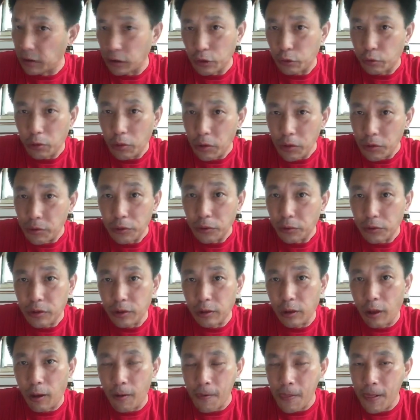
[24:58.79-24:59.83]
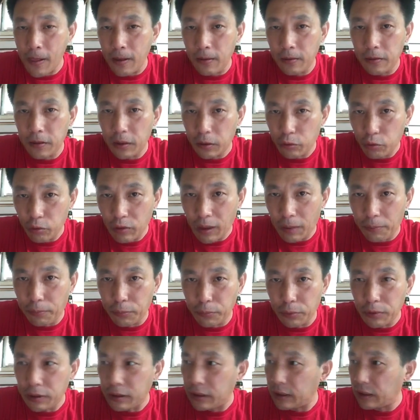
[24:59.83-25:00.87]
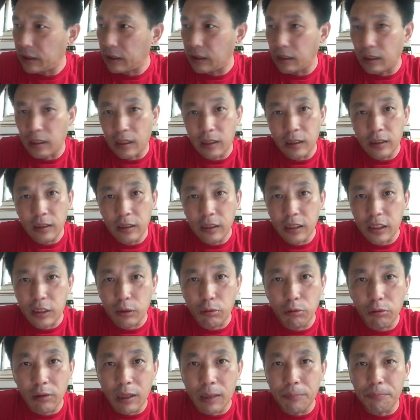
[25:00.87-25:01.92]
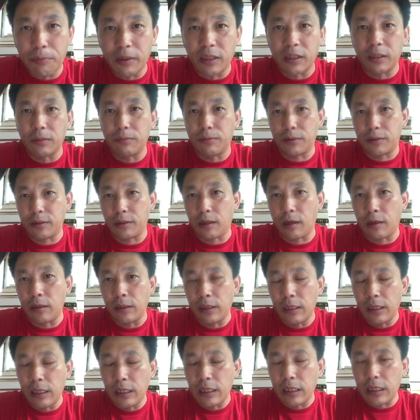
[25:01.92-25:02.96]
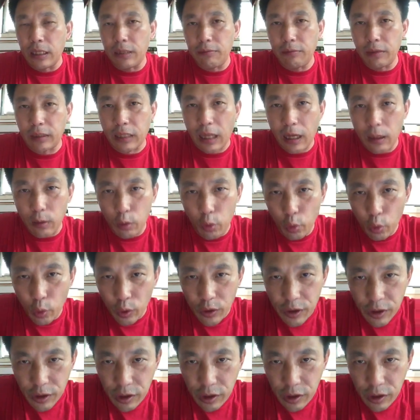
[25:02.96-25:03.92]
这个所有人都知道，那驻港部队的这个指挥官不可能不知道，因为他如果